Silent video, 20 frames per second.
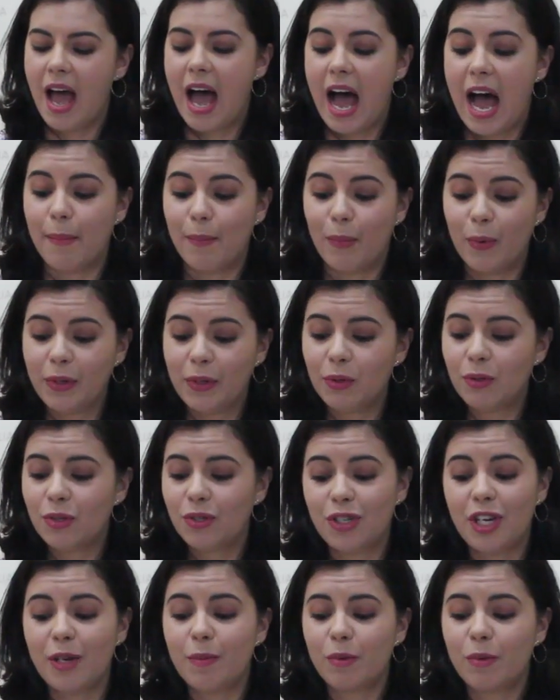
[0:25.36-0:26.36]
Há muitos
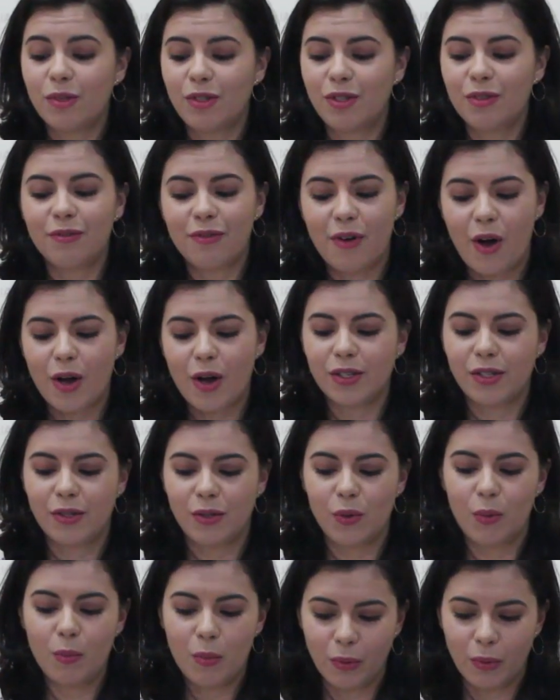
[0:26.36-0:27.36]
tipos de
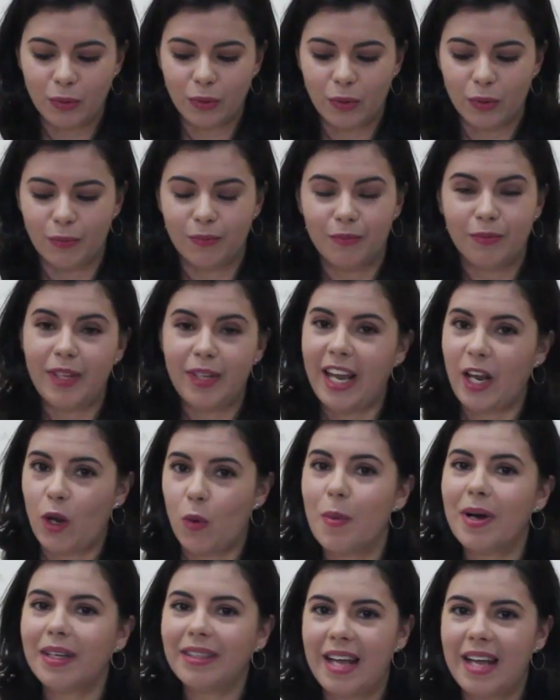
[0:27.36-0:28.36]
vozes no mundo,
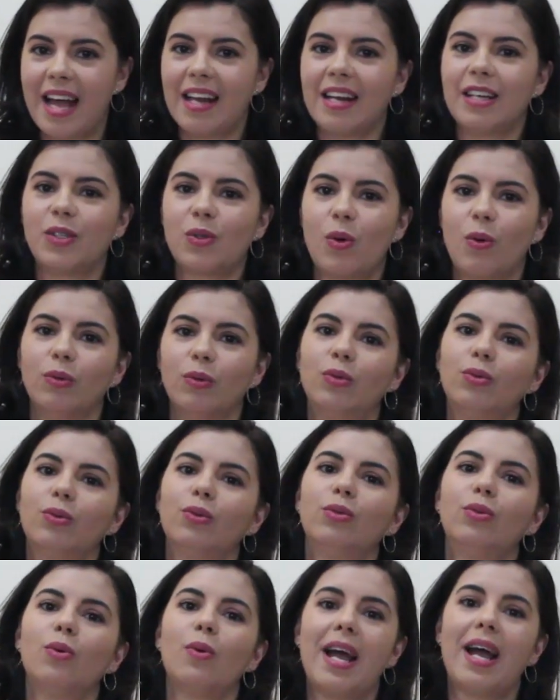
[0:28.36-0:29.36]
nenhuma delas,
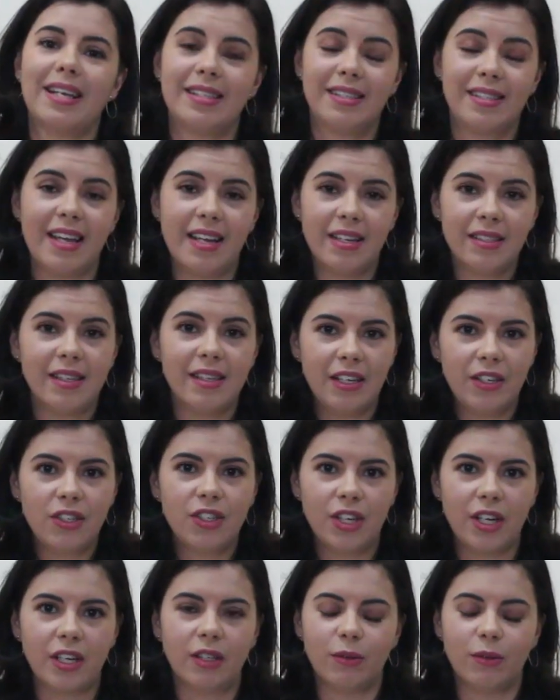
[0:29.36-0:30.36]
contudo, é sem
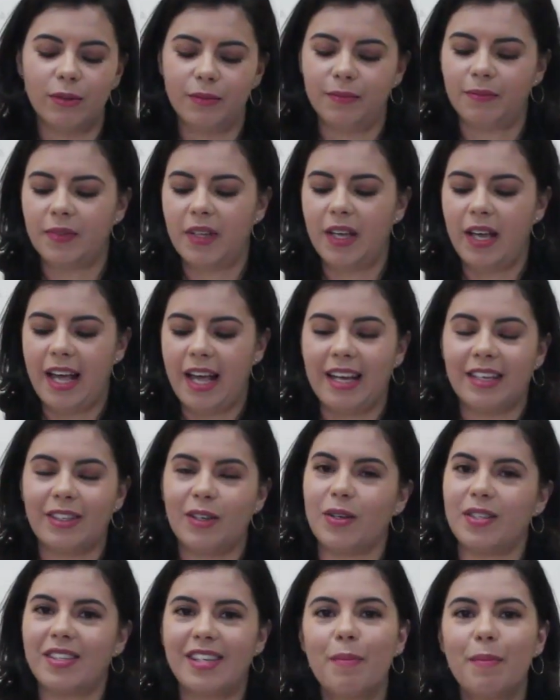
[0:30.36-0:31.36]
sentido.
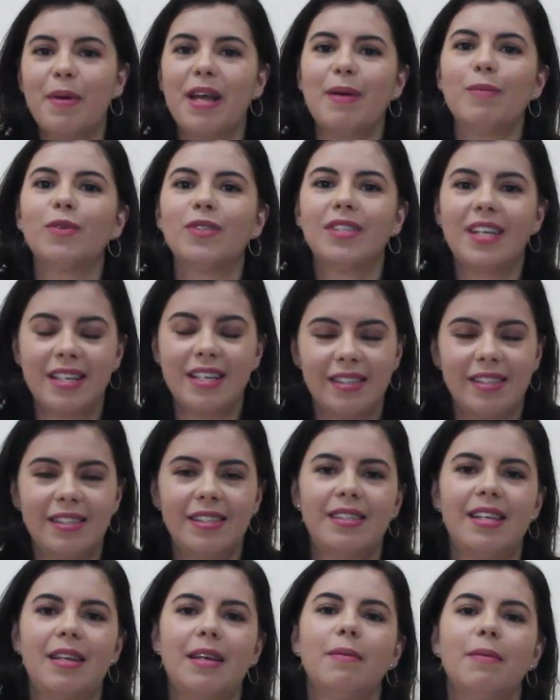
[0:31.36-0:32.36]
Nós sabemos que
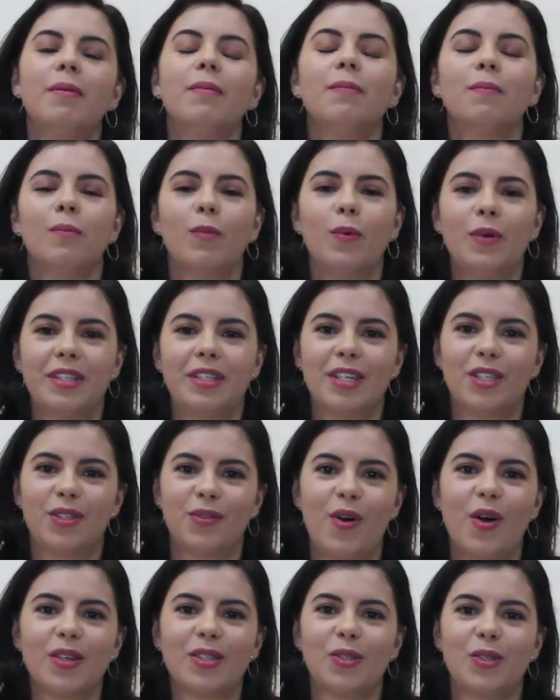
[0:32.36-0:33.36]
existem muitas
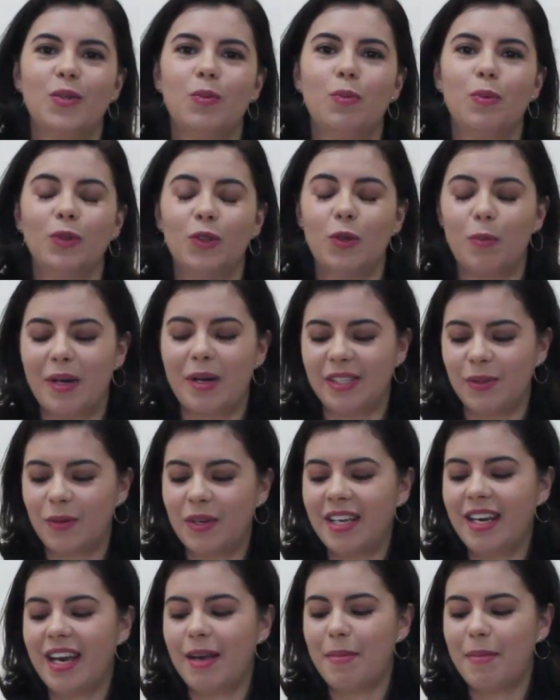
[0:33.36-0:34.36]
vozes no mundo, mas eu
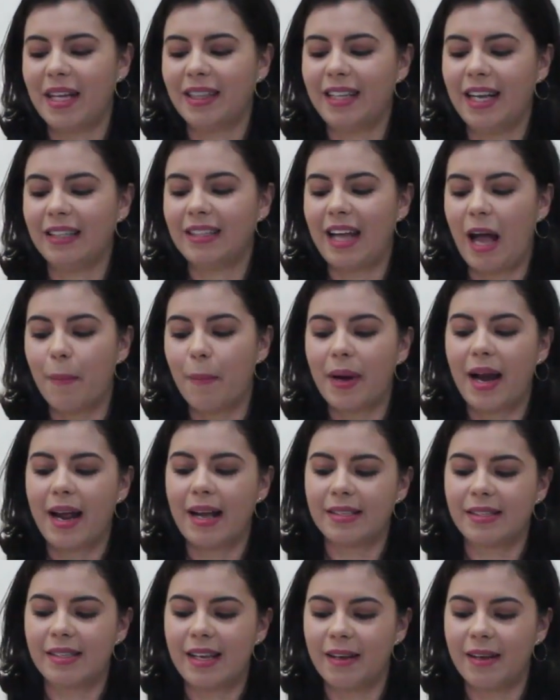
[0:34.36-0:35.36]
queria me atentar para
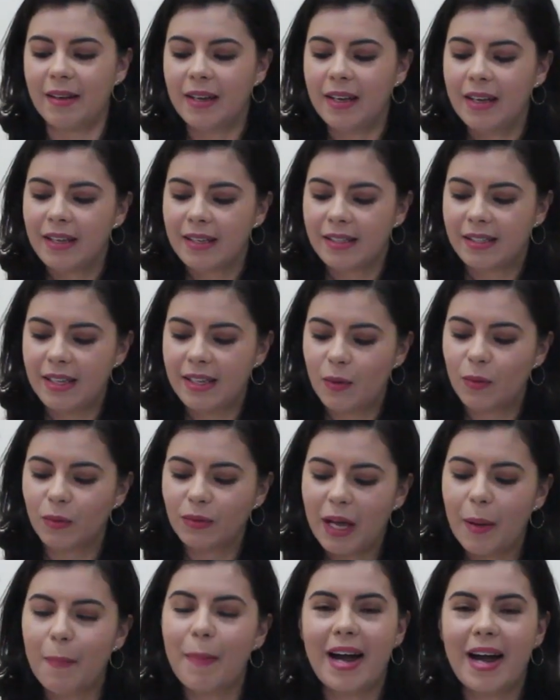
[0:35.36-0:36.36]
essa
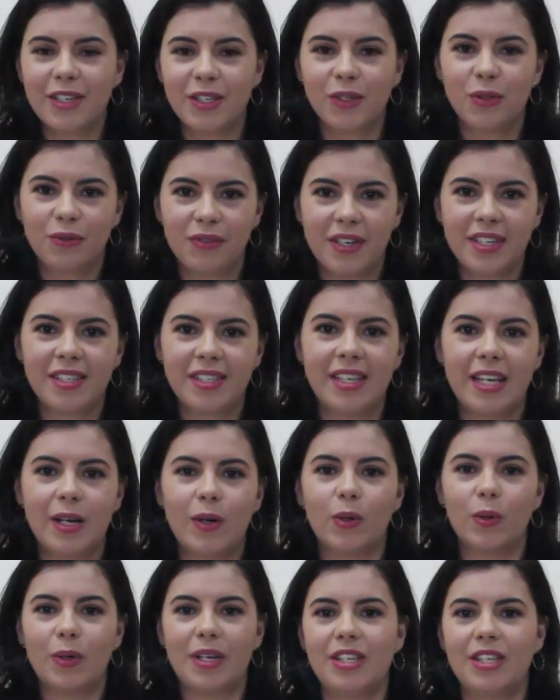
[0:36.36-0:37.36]
segunda parte do
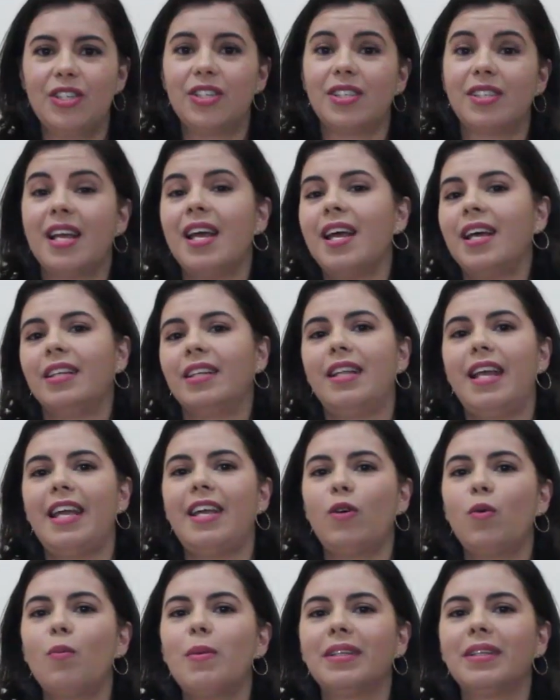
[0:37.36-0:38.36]
versículo que diz:
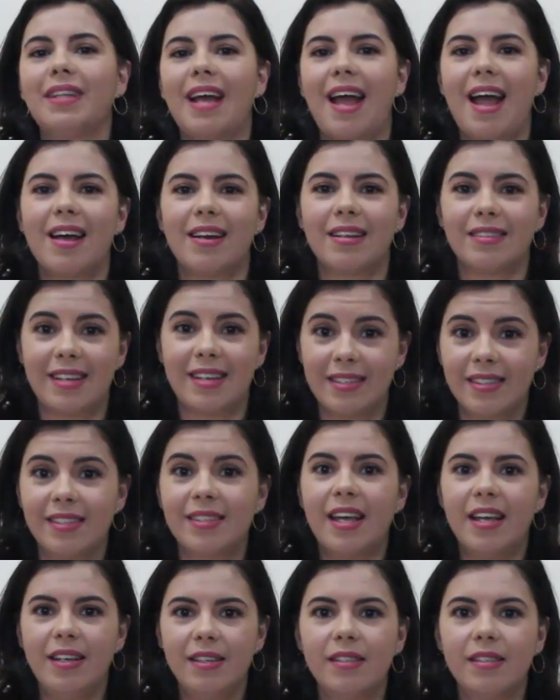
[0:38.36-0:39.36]
nenhuma delas é
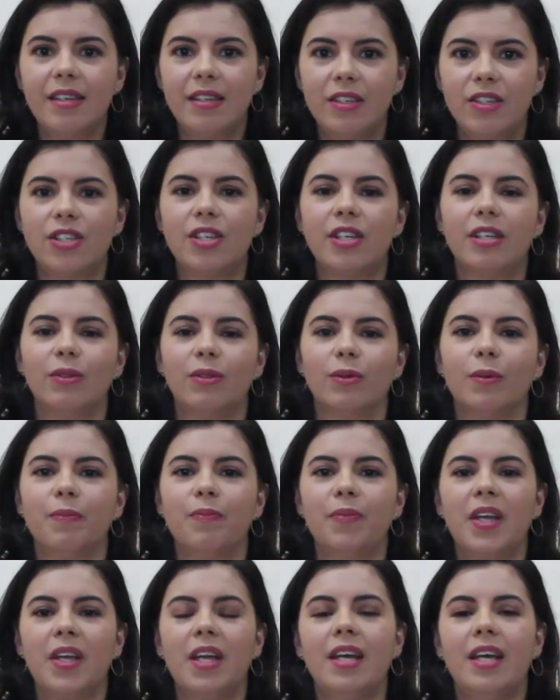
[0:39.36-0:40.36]
sem sentido.
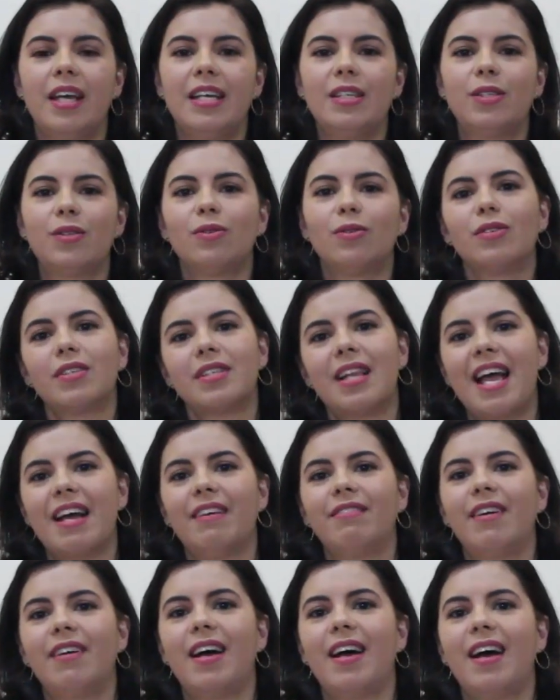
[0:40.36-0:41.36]
Isso nos
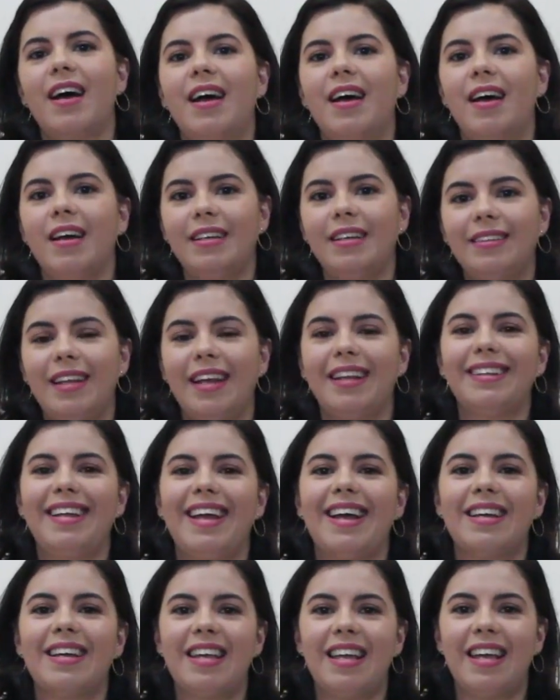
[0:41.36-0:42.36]
leva a
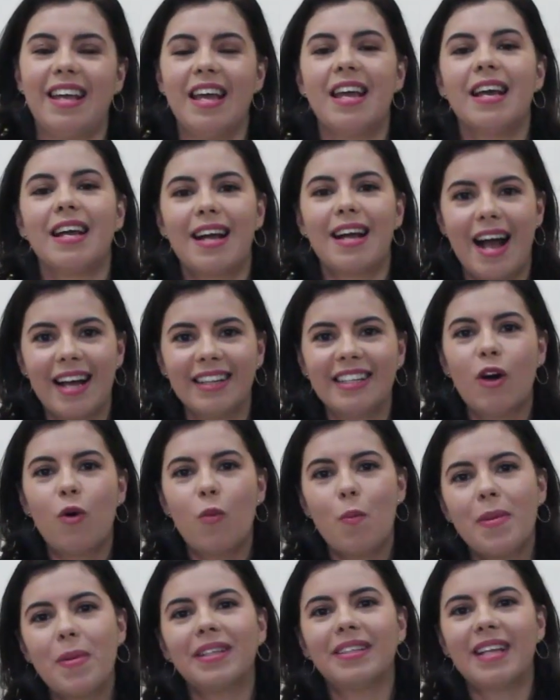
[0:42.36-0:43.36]
entender que cada
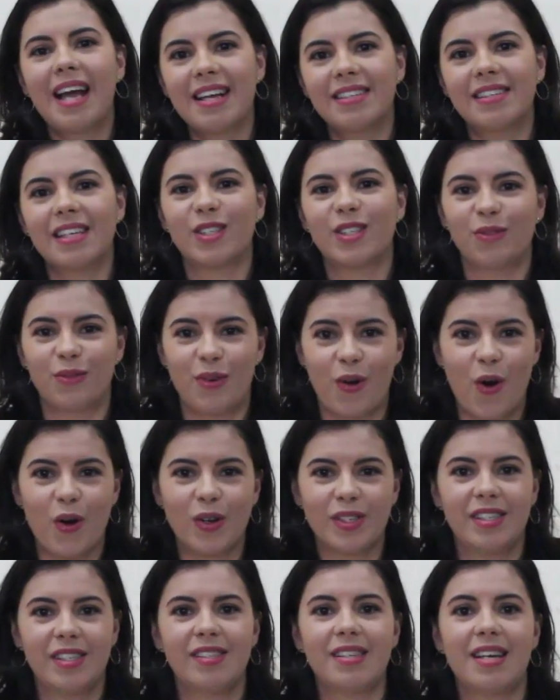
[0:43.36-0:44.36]
uma dessas
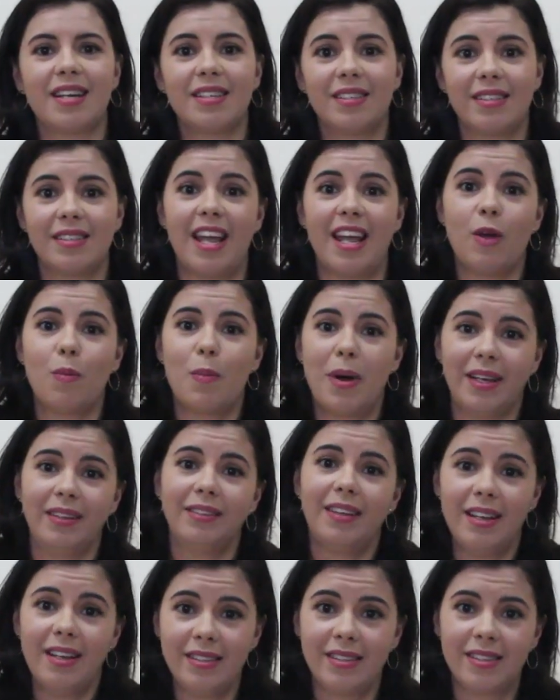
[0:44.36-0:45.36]
vozes, elas têm uma
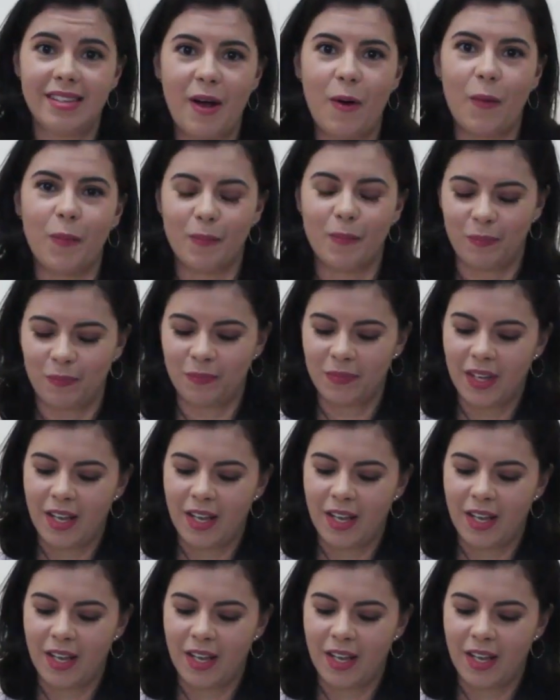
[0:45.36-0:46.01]
intenção.